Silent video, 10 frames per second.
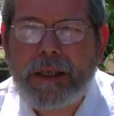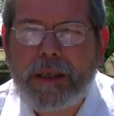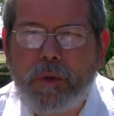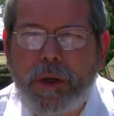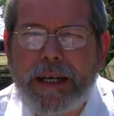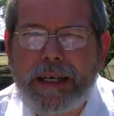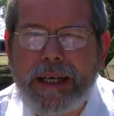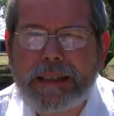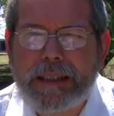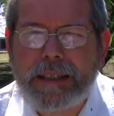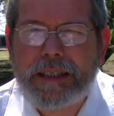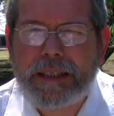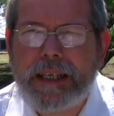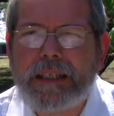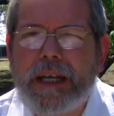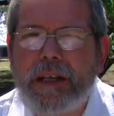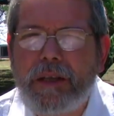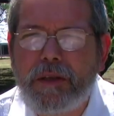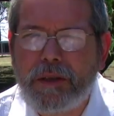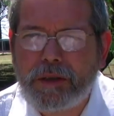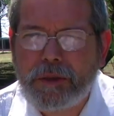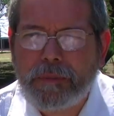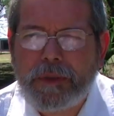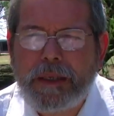En una clase de 30 niños,